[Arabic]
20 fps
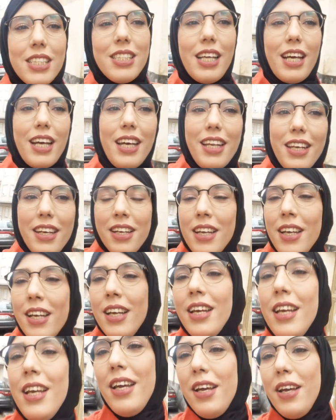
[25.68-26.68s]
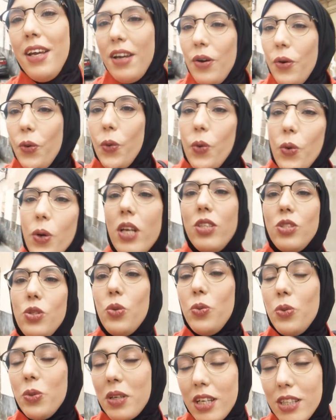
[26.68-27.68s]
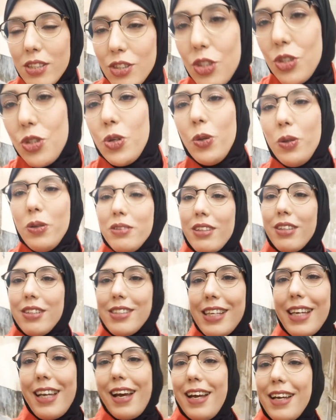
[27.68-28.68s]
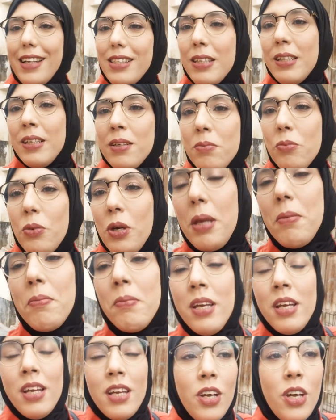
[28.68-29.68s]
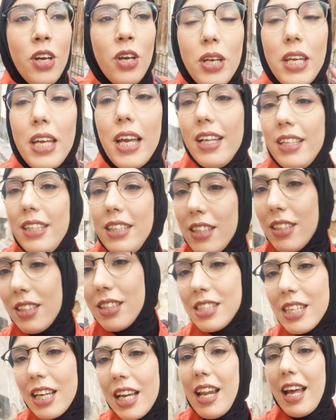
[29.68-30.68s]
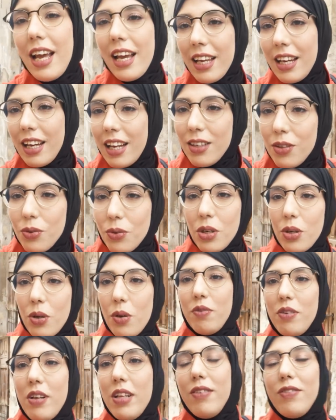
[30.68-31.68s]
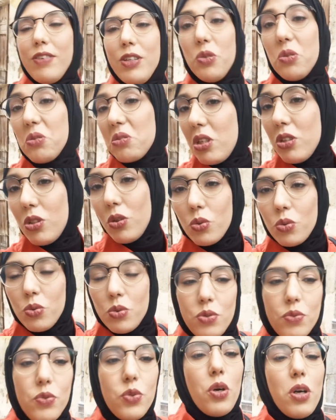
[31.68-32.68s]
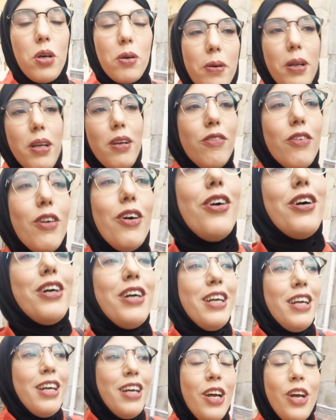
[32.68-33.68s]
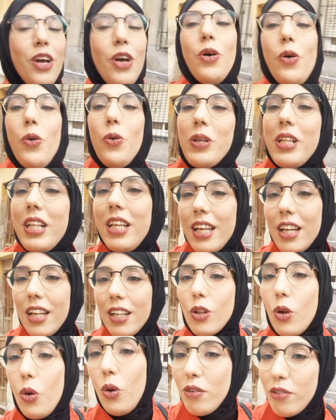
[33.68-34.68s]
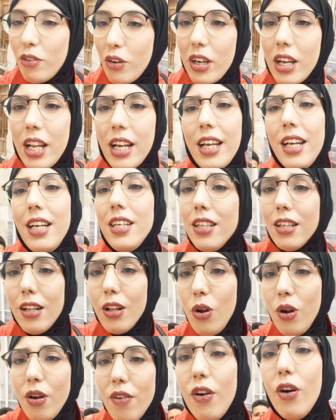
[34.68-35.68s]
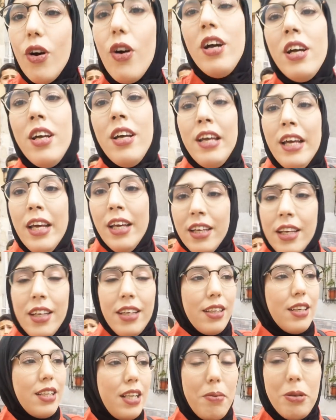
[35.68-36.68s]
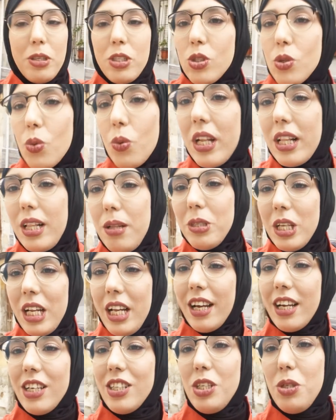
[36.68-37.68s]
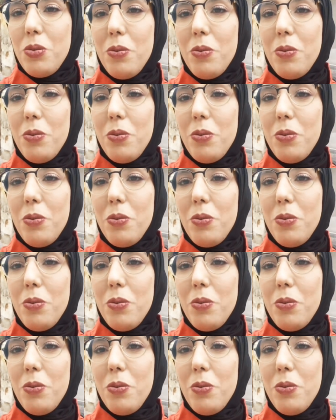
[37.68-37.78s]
الصغير وكنسجلو تنسيقات مهم يا هذه هي التنسيق الاخير غنوريكم في هذا الفيديو تقدروا تكونوا شفتوه قبل الفلوج وقلت لي راه نطلعوا للفوق قال لك علاش نطلع للفوق قلت لي باش نصور هاد اللبسه لحقاش